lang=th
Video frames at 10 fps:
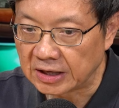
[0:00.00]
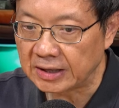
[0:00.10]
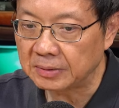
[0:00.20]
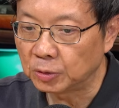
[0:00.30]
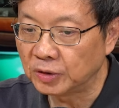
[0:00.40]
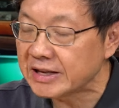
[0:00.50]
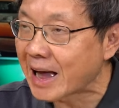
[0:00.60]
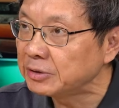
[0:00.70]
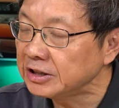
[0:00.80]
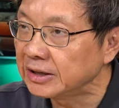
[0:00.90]
ทีนี้ดูนิ
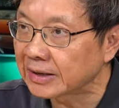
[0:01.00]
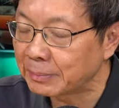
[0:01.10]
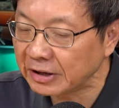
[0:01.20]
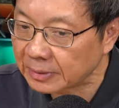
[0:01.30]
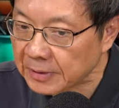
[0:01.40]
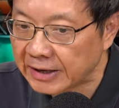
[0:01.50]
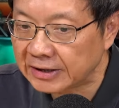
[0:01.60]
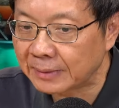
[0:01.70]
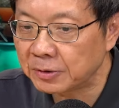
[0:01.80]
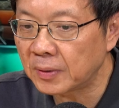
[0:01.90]
ยามนิดนึงนะครับอันนี้สำคัญ
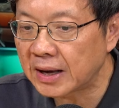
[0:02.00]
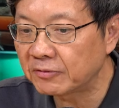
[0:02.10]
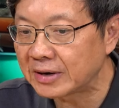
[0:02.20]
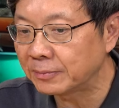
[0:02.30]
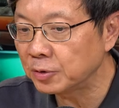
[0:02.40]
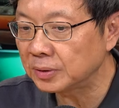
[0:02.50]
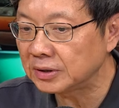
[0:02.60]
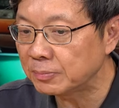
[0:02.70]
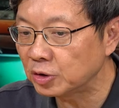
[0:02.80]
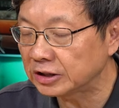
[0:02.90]
นะครับเพราะว่าเวลาพูด
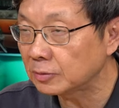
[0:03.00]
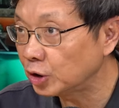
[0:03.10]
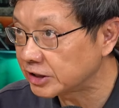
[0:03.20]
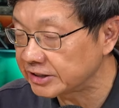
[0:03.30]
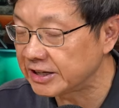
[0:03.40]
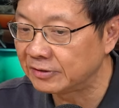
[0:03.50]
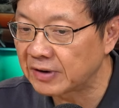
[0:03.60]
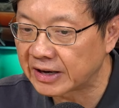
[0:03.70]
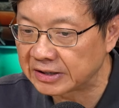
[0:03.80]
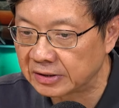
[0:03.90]
เรื่องพวกนี้ต้องพูดชัดเจน
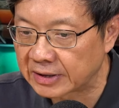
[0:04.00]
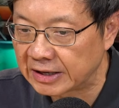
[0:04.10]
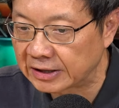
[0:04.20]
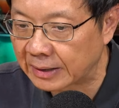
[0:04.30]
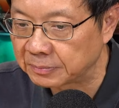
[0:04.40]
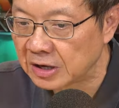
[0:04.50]
ว่าอะไรคืออะไรนะครับ